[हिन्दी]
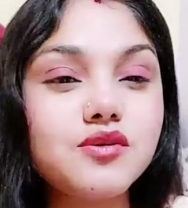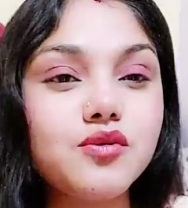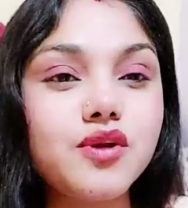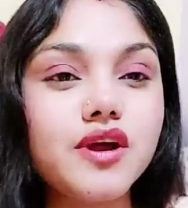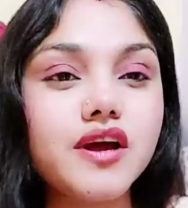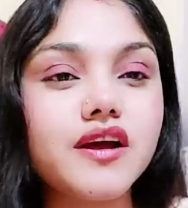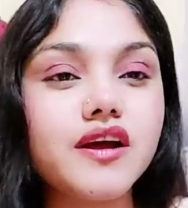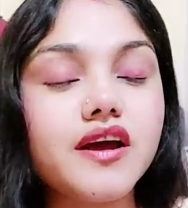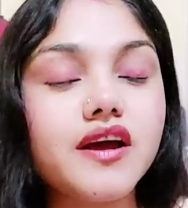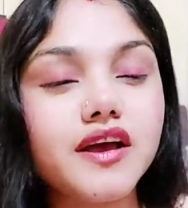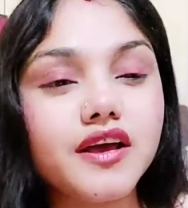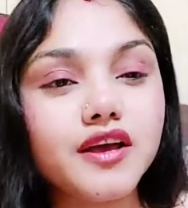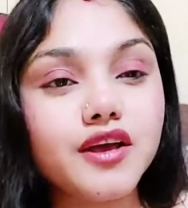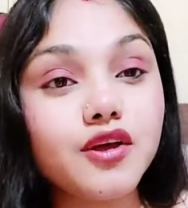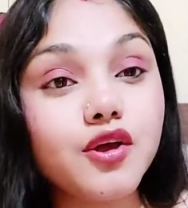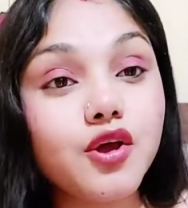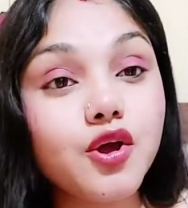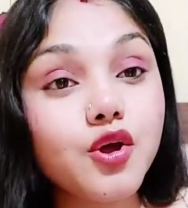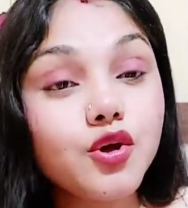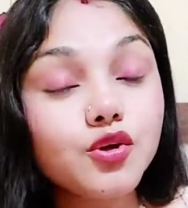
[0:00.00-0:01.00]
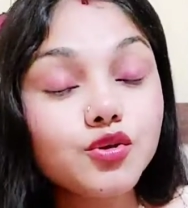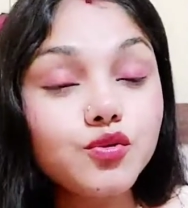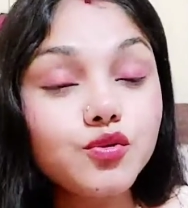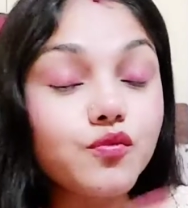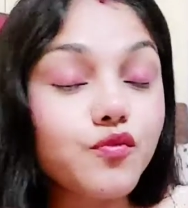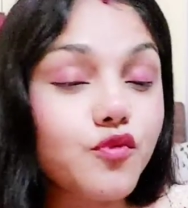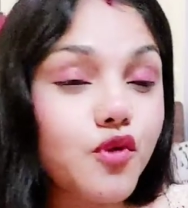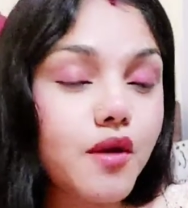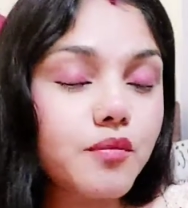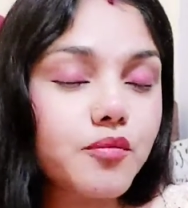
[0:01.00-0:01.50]
हो रखा है तो
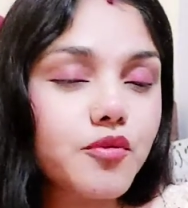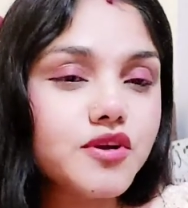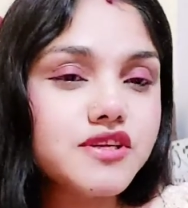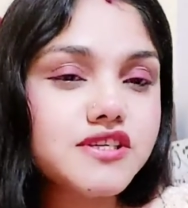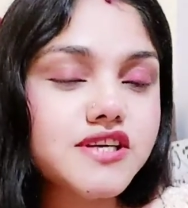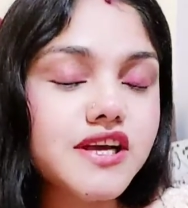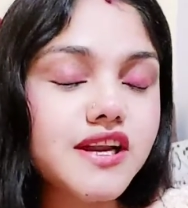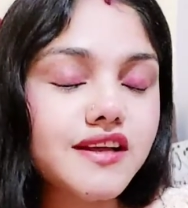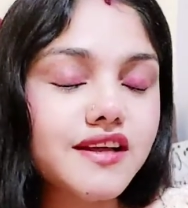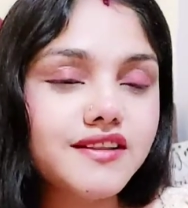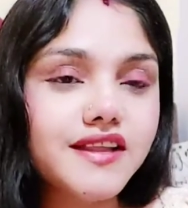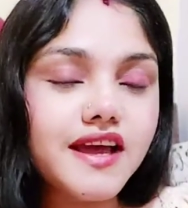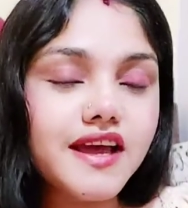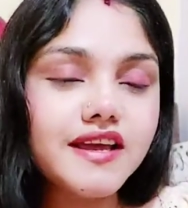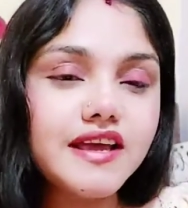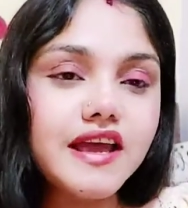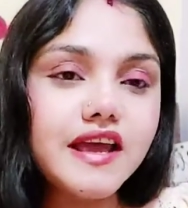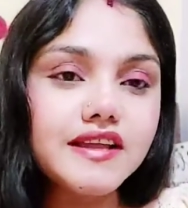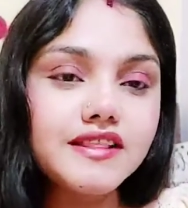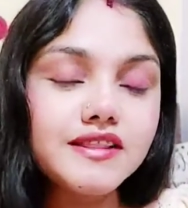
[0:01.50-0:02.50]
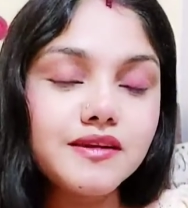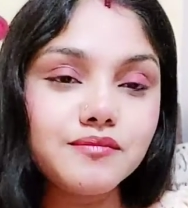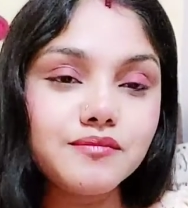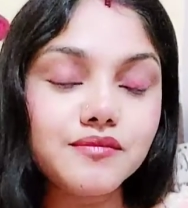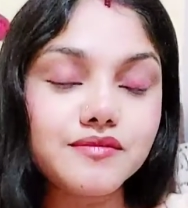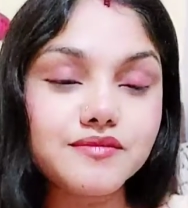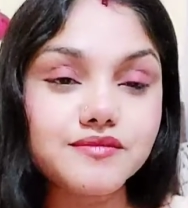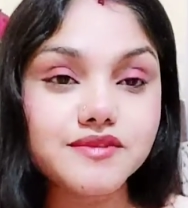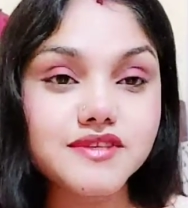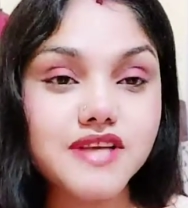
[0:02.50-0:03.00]
वो आपको अच्छा लगता है या एकदम
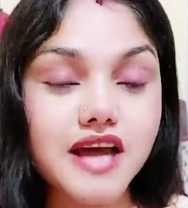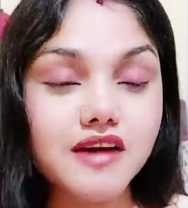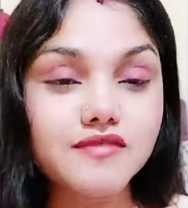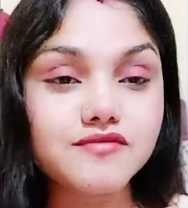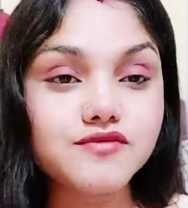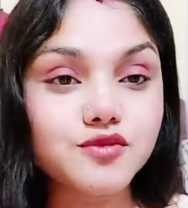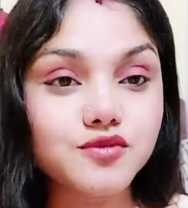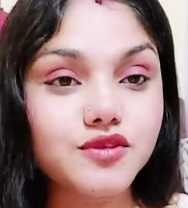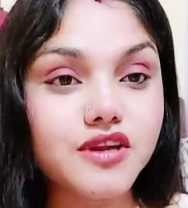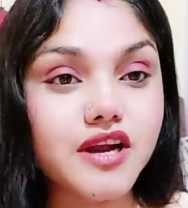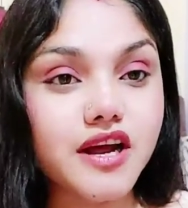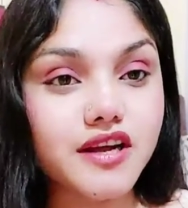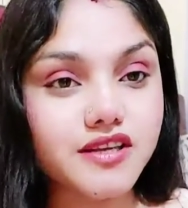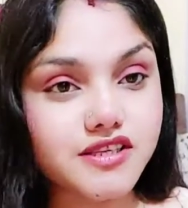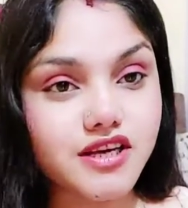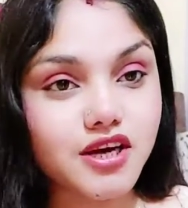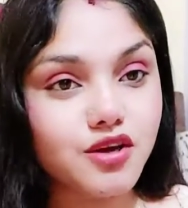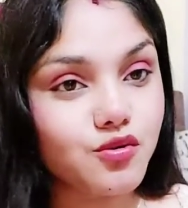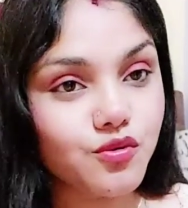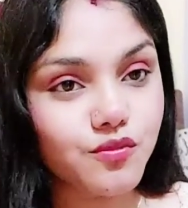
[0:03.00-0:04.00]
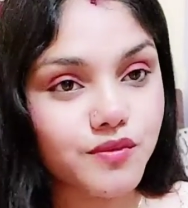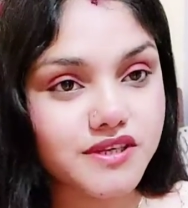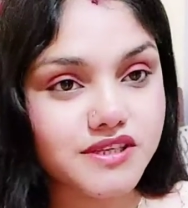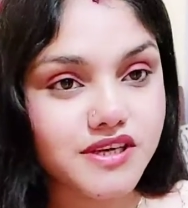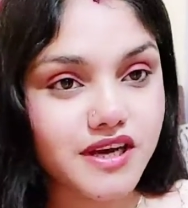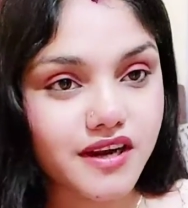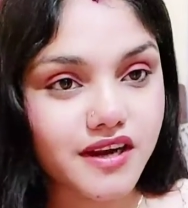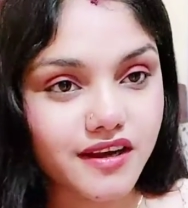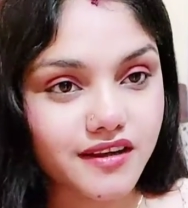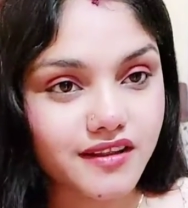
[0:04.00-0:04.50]
साफ सुथरा अच्छा रूम
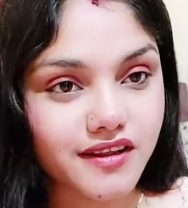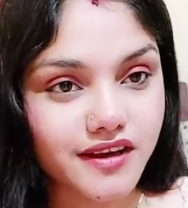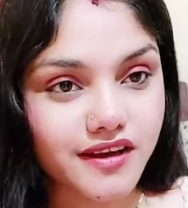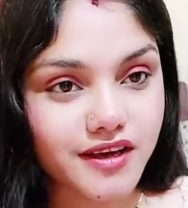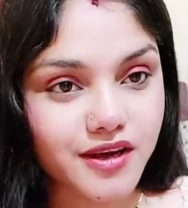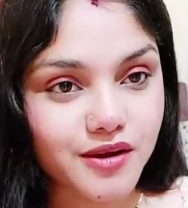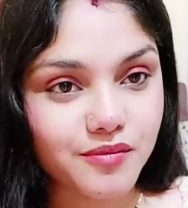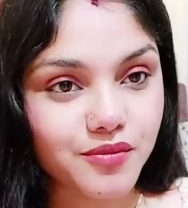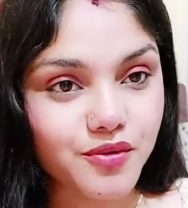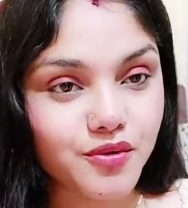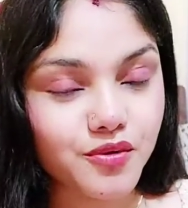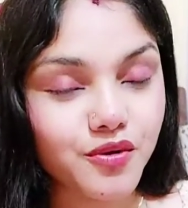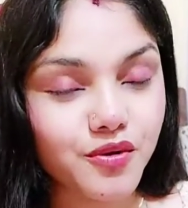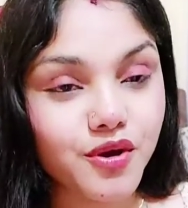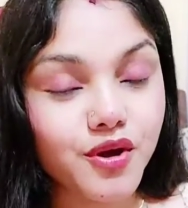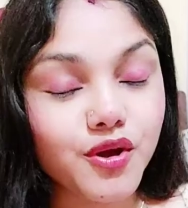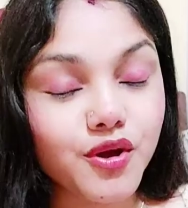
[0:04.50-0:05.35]
अच्छा लगता है आपको